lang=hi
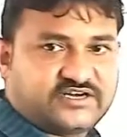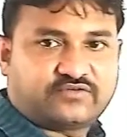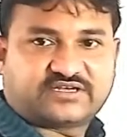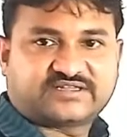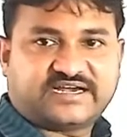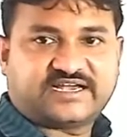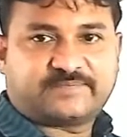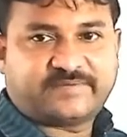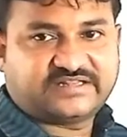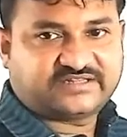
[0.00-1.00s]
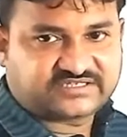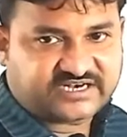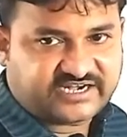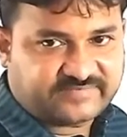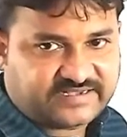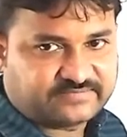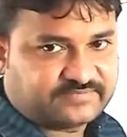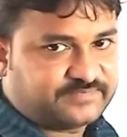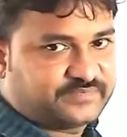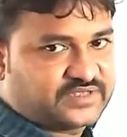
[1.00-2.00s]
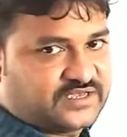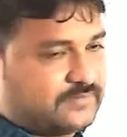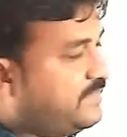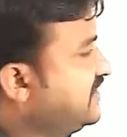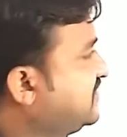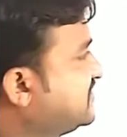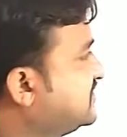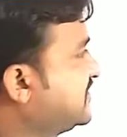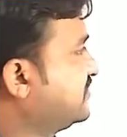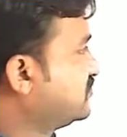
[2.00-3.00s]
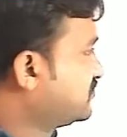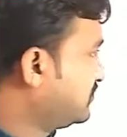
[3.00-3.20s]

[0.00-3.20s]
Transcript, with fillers: अस्सी करोगे तो कितना आएगा पैंतीस थर्टी फाइव पैंतीस आंसर है